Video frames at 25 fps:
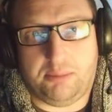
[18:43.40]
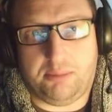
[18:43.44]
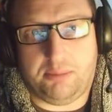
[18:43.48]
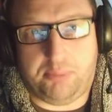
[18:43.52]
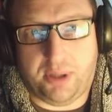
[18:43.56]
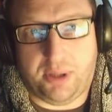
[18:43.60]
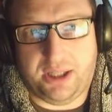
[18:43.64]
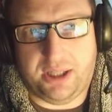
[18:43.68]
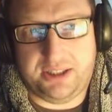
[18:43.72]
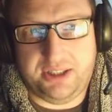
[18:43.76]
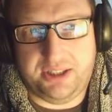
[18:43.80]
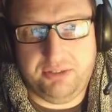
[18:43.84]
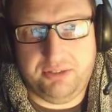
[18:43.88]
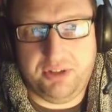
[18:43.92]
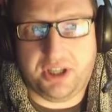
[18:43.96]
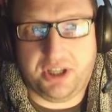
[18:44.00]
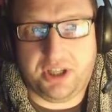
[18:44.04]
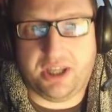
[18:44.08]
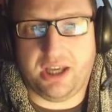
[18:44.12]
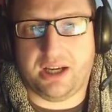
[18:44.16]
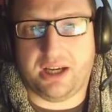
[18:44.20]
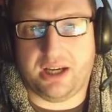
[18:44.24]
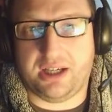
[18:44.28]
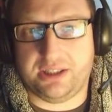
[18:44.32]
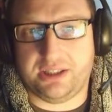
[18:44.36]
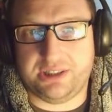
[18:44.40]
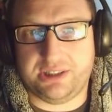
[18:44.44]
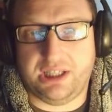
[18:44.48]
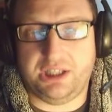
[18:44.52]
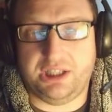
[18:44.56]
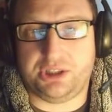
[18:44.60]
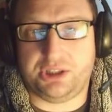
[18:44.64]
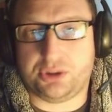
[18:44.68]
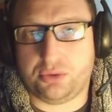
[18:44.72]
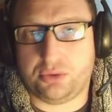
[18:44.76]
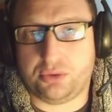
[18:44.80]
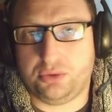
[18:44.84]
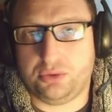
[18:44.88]
противники
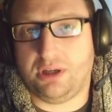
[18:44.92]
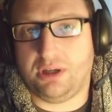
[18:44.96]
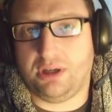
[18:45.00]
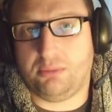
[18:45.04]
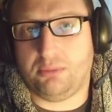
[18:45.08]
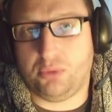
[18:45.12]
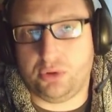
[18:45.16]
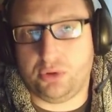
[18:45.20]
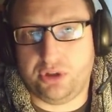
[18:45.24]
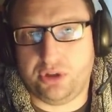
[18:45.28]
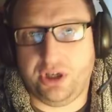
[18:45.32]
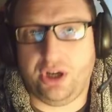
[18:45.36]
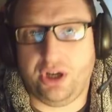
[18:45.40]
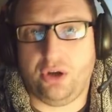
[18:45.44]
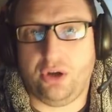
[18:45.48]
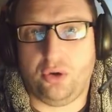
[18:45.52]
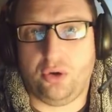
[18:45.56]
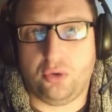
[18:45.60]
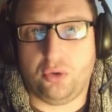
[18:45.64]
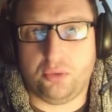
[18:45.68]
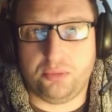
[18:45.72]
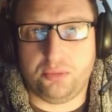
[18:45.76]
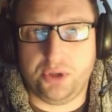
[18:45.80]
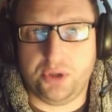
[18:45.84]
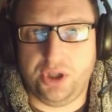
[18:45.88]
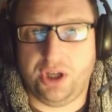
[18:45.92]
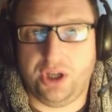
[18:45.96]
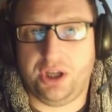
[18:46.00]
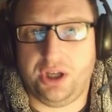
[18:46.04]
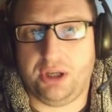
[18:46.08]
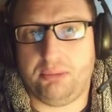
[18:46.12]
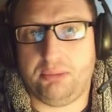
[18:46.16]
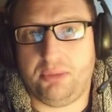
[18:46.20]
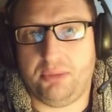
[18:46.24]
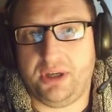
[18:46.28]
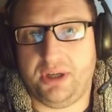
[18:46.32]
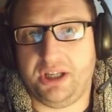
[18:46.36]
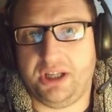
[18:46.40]
оказались куда мудрее, умнее,
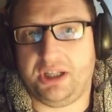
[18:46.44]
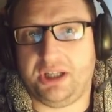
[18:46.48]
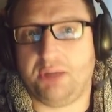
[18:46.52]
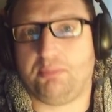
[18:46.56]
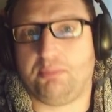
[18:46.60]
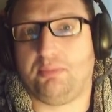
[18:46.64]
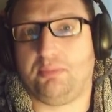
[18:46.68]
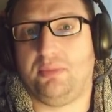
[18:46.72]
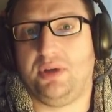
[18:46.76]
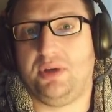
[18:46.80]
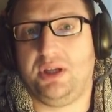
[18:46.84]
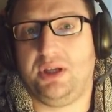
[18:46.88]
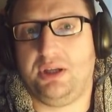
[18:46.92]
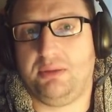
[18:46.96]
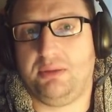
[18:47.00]
блядь, и, и